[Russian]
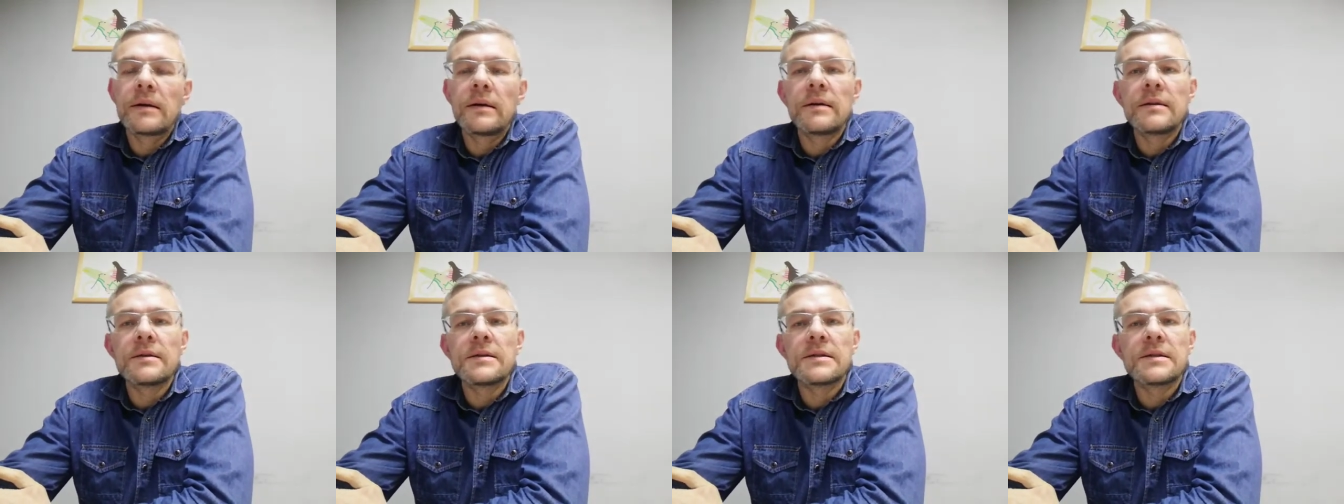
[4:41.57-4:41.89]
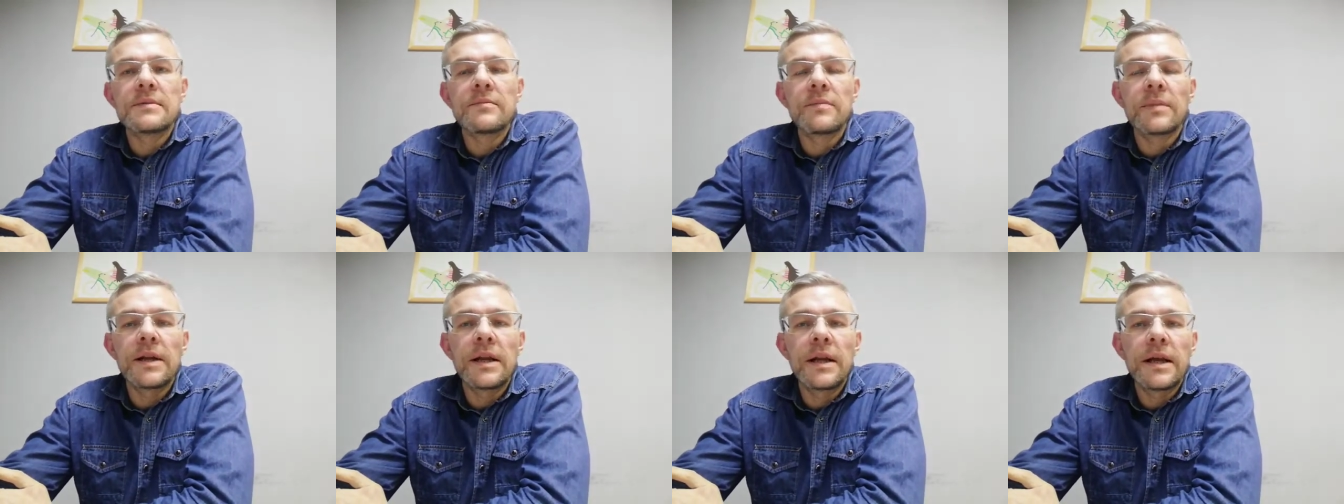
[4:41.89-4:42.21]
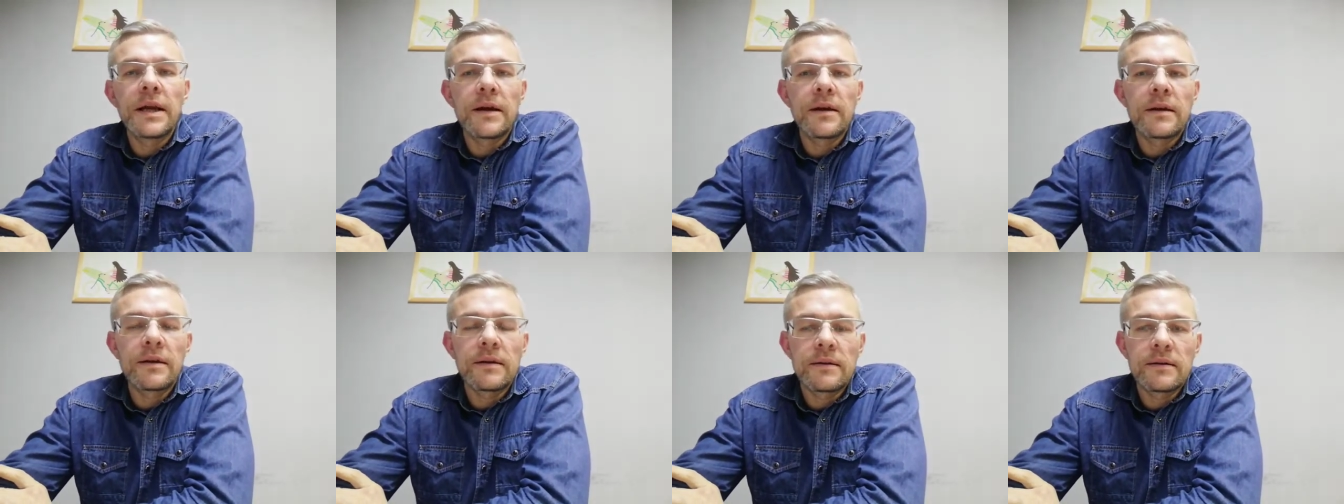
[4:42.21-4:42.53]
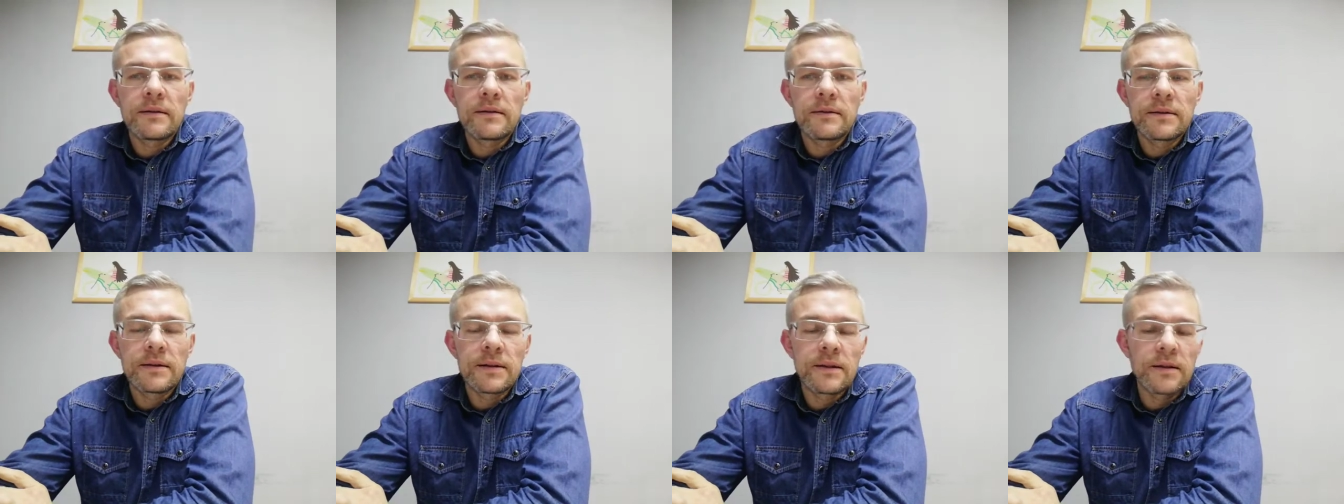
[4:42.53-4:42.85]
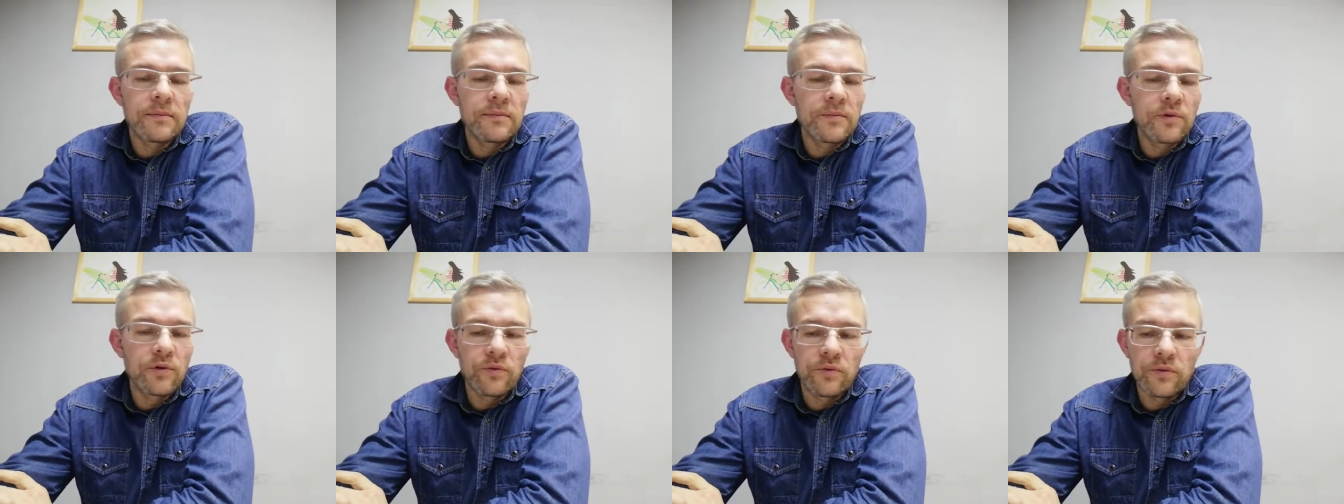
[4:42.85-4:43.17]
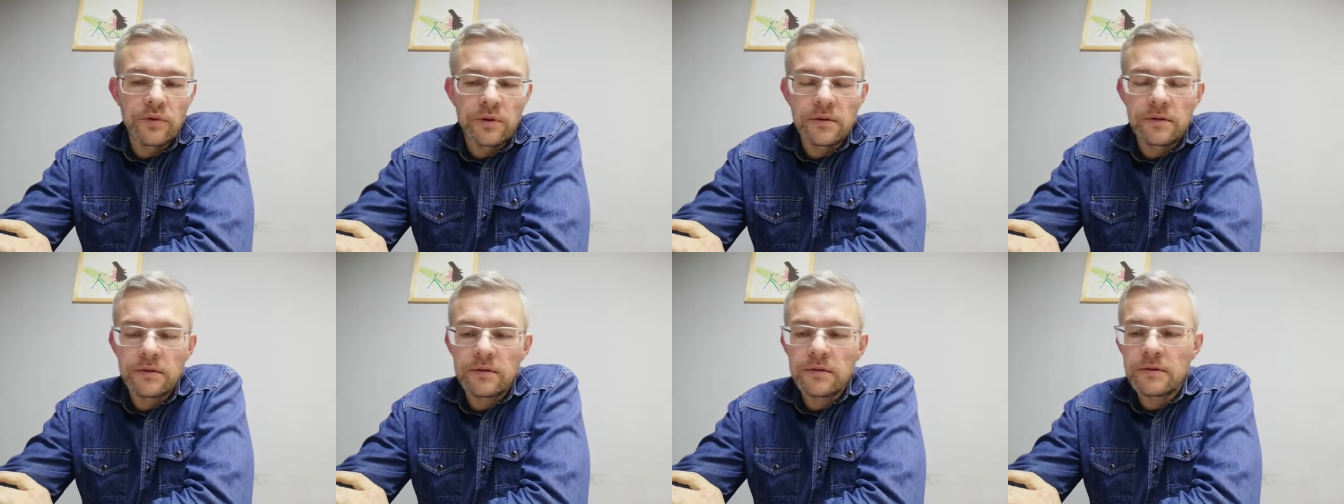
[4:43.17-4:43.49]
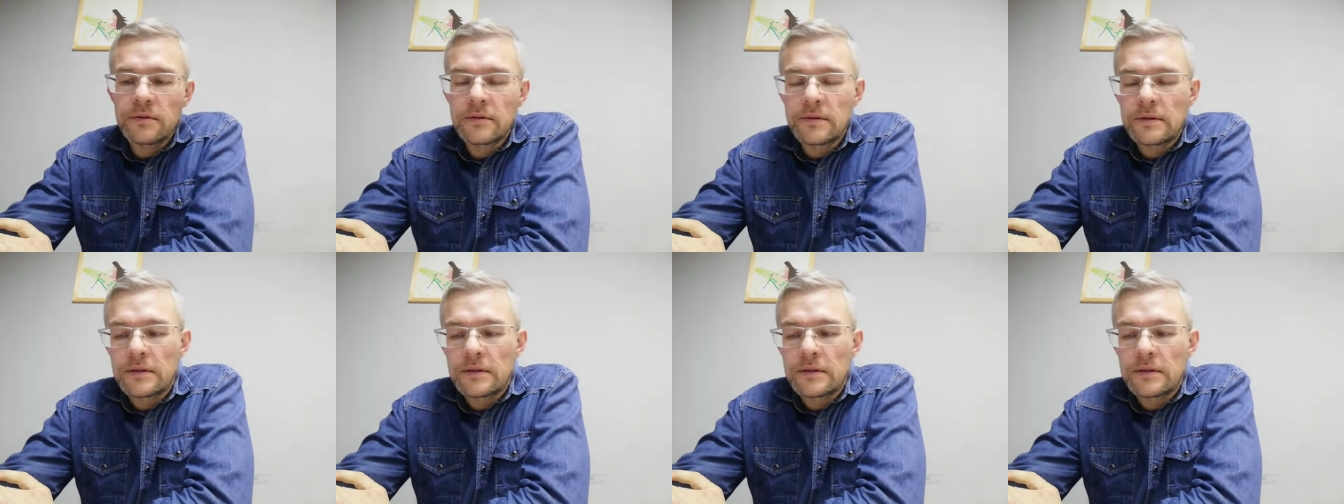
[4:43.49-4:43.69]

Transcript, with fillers: земле, там, ну вот